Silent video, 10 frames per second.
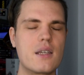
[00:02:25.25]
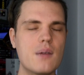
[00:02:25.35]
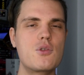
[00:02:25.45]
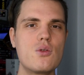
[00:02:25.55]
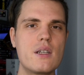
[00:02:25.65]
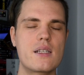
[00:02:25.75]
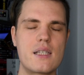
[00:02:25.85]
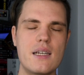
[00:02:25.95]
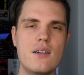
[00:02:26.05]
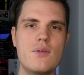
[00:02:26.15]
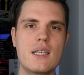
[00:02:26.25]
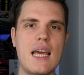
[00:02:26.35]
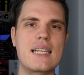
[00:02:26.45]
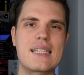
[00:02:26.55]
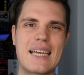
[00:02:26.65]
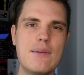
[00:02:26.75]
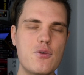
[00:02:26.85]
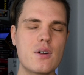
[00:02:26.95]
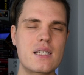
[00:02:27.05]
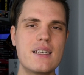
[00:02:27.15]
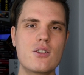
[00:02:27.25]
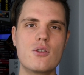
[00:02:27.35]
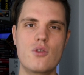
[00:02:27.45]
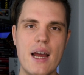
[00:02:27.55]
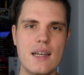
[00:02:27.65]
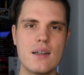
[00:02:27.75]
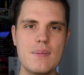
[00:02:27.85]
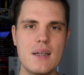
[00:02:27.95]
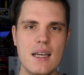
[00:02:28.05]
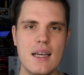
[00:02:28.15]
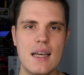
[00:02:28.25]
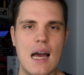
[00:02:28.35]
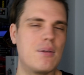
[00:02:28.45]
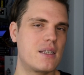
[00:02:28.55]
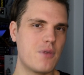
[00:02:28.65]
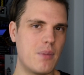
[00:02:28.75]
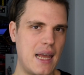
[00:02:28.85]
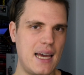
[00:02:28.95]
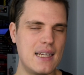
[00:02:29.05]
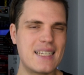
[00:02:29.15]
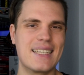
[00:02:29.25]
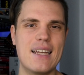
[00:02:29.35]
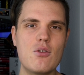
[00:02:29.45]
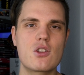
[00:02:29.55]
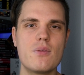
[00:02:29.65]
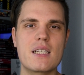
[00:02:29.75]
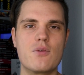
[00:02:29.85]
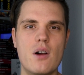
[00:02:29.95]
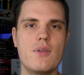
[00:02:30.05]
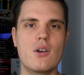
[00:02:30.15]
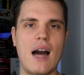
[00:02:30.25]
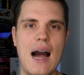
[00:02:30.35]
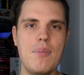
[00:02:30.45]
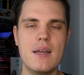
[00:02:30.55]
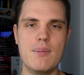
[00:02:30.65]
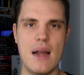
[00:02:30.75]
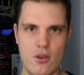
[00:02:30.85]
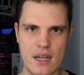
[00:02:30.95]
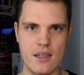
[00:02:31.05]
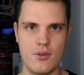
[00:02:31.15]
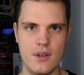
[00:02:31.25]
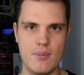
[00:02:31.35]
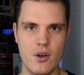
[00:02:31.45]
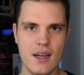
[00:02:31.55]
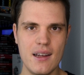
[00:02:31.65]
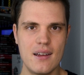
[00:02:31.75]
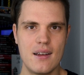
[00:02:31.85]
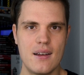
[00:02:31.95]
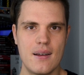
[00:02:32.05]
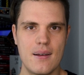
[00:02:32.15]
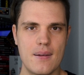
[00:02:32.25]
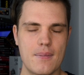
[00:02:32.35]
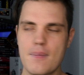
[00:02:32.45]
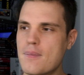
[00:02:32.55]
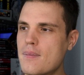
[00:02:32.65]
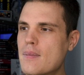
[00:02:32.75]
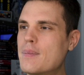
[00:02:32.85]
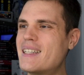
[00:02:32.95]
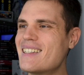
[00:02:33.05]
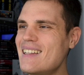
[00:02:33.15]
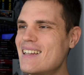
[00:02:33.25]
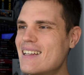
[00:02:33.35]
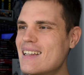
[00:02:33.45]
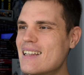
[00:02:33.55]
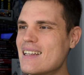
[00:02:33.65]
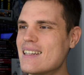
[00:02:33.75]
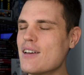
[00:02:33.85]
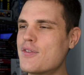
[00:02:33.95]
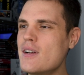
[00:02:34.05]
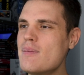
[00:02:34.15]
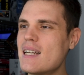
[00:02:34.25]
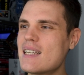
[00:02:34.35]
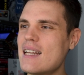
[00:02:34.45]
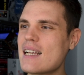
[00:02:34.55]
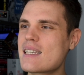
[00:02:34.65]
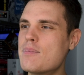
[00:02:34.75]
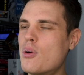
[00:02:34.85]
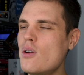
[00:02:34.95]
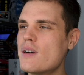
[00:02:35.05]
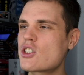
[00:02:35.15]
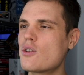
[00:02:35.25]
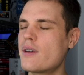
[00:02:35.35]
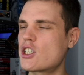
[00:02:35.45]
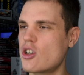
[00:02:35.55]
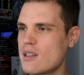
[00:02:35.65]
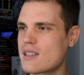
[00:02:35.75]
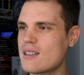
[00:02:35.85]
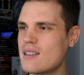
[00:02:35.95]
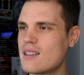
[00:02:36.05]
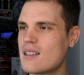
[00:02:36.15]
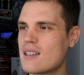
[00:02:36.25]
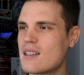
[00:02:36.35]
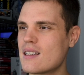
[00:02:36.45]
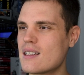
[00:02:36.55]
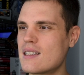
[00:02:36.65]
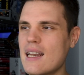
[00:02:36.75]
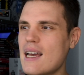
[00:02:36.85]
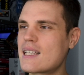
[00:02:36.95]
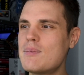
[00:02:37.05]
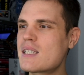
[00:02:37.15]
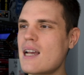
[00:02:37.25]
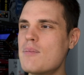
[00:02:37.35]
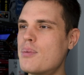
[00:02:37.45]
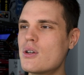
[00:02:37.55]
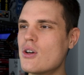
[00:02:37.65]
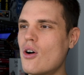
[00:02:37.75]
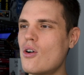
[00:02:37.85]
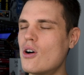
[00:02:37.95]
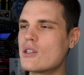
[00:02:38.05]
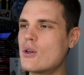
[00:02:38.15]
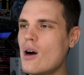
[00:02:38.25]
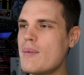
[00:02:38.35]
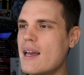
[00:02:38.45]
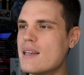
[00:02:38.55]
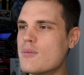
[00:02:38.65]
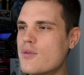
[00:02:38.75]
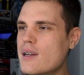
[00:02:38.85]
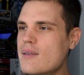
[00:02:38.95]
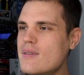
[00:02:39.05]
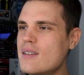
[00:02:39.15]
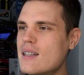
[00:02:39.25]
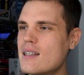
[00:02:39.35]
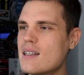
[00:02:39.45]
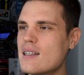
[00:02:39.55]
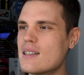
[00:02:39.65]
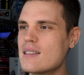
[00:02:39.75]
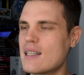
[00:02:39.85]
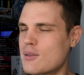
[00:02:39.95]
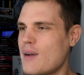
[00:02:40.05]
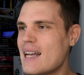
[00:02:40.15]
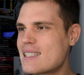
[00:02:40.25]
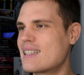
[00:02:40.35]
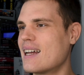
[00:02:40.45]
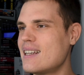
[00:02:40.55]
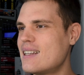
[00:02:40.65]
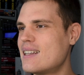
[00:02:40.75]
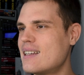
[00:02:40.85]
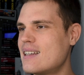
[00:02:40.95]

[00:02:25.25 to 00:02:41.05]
Ich gebe zu, diese Szene wirkt extrem forciert und random, aber sind wir mal ehrlich, genau sowas wollen wir doch haben in einem Hellraiser-Film, oder? Bitte? Der Film hat danach sein Pulver schon verschossen, danach gibt's kein Body Horror und Gore mehr in dem Film. Das war's dann.